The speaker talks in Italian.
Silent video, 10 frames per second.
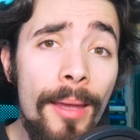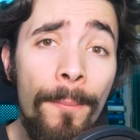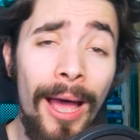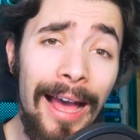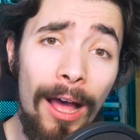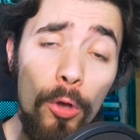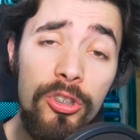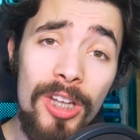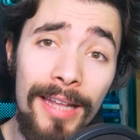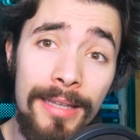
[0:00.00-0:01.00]
ma
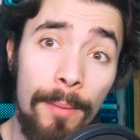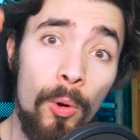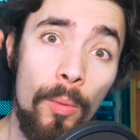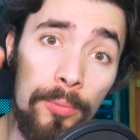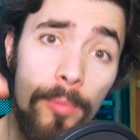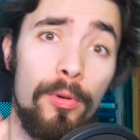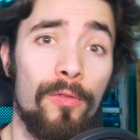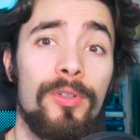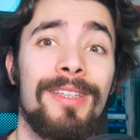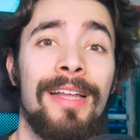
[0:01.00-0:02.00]
oggi andiamo più in
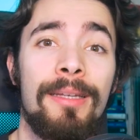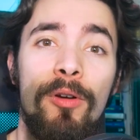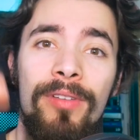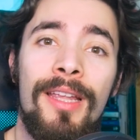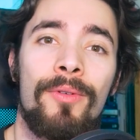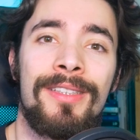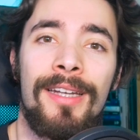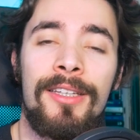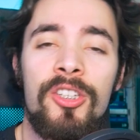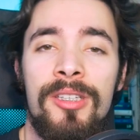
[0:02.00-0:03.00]
profondità, andiamo a vedere una
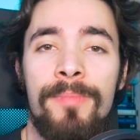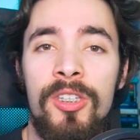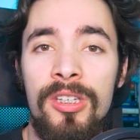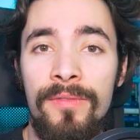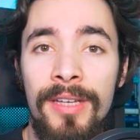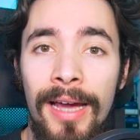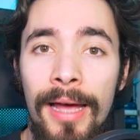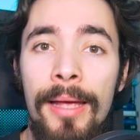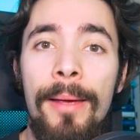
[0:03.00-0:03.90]
strategia specifica